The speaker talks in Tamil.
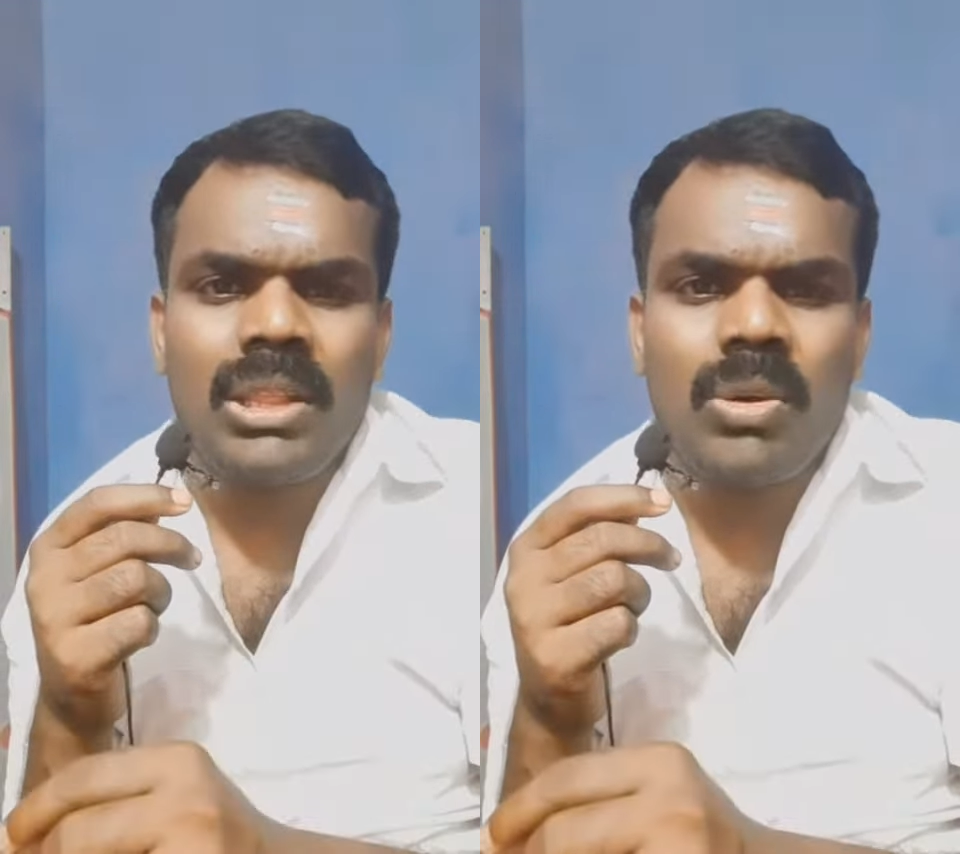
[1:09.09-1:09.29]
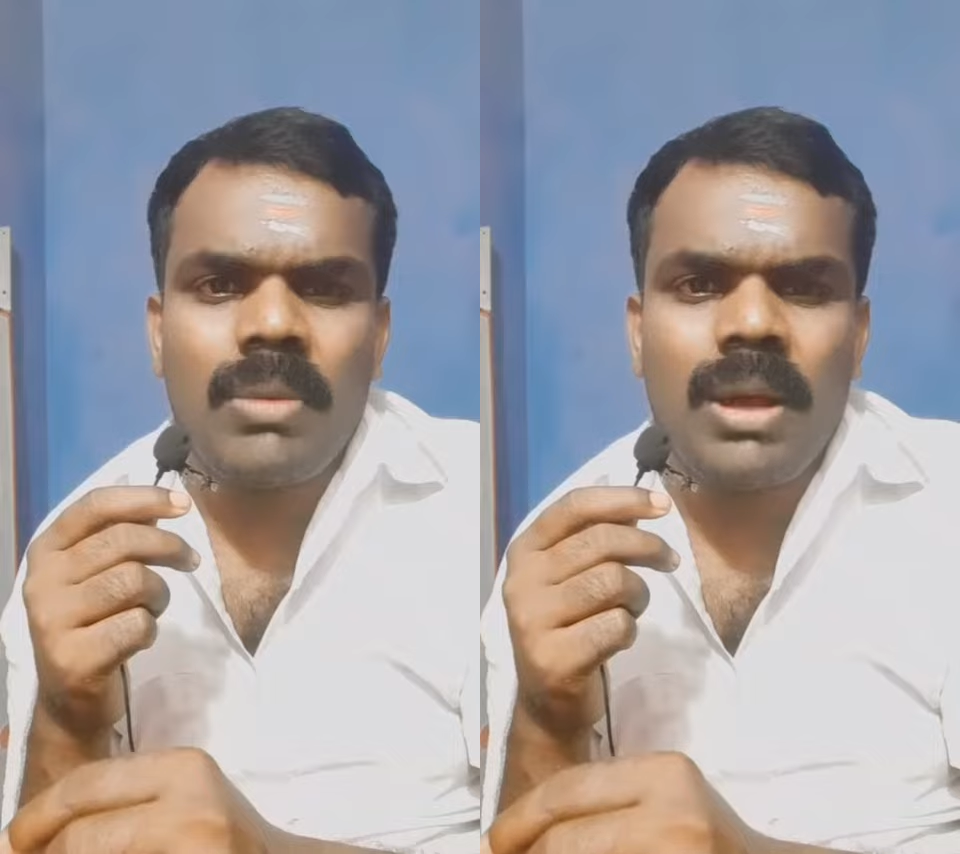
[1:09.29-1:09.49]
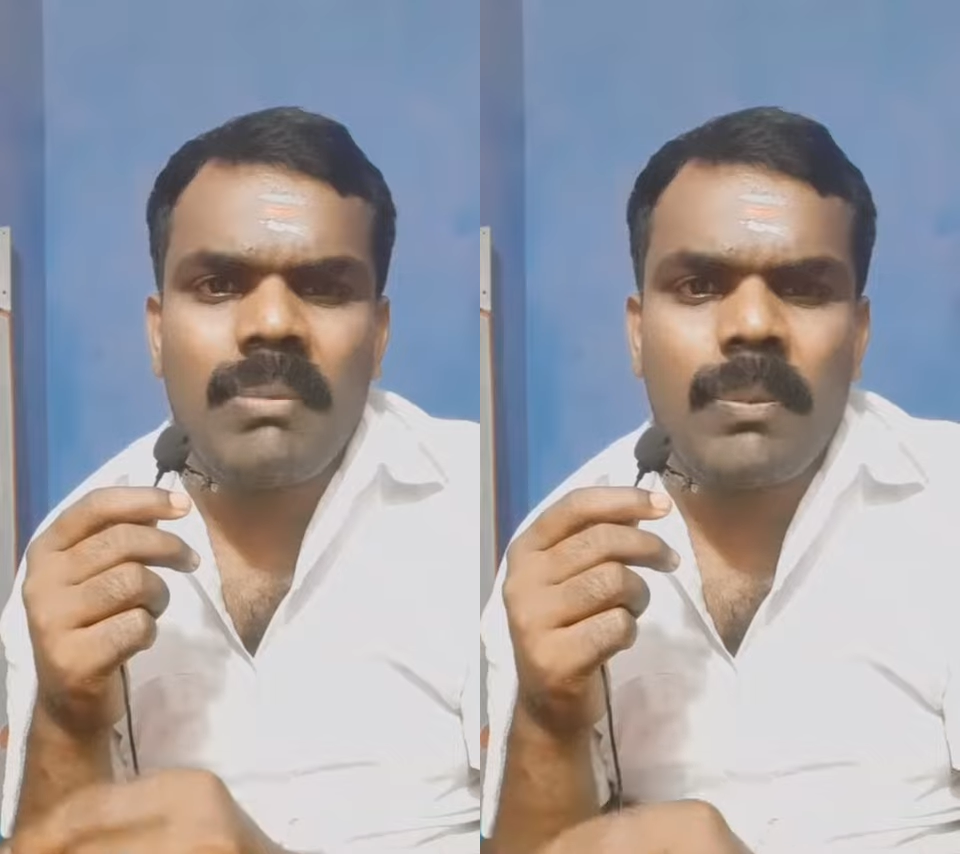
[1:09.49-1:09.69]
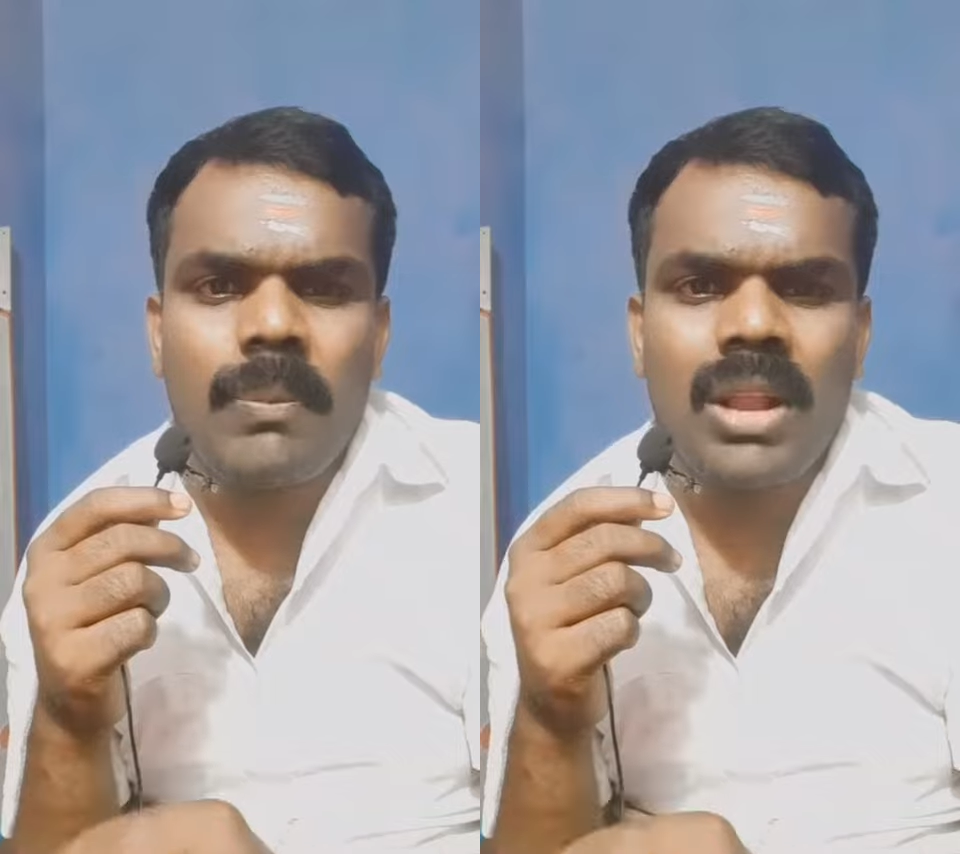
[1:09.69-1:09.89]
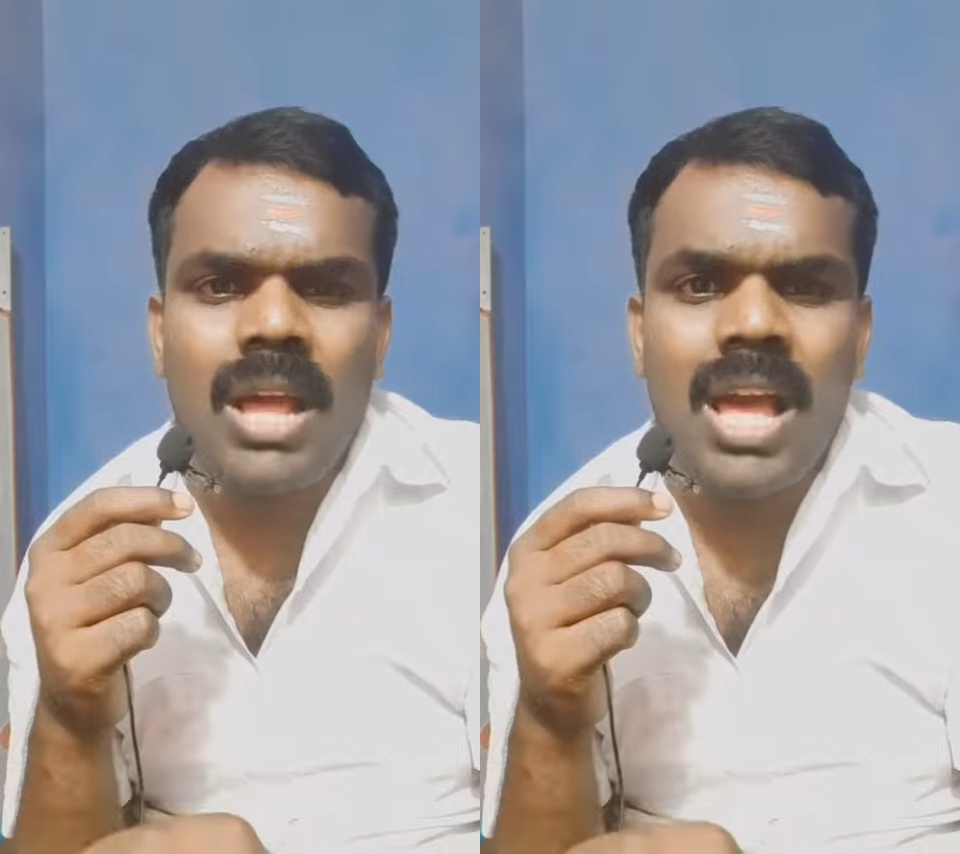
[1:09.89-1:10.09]
ஏதோ மாமா
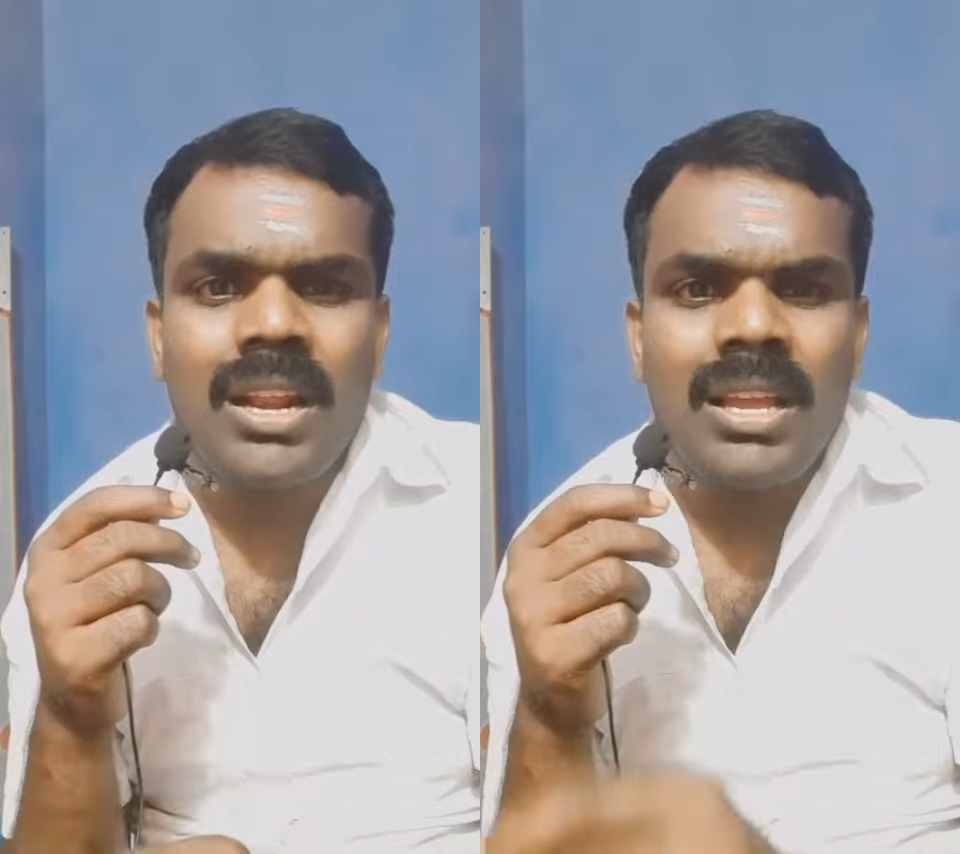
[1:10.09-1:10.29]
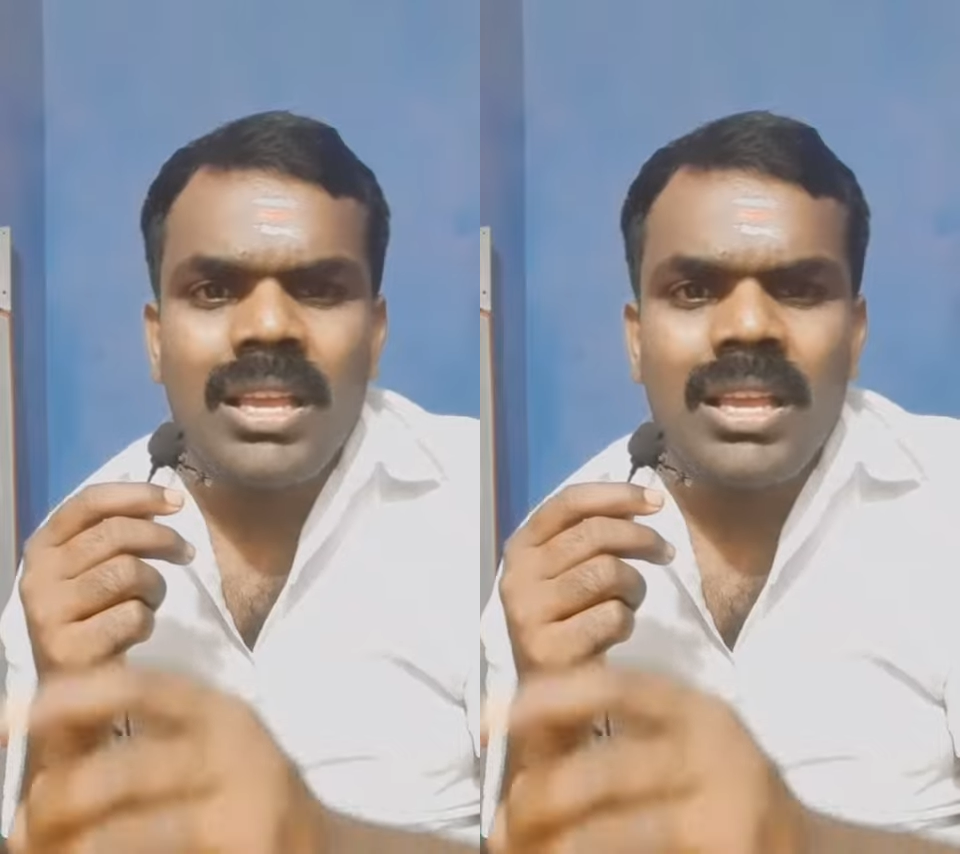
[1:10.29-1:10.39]
போகிறார்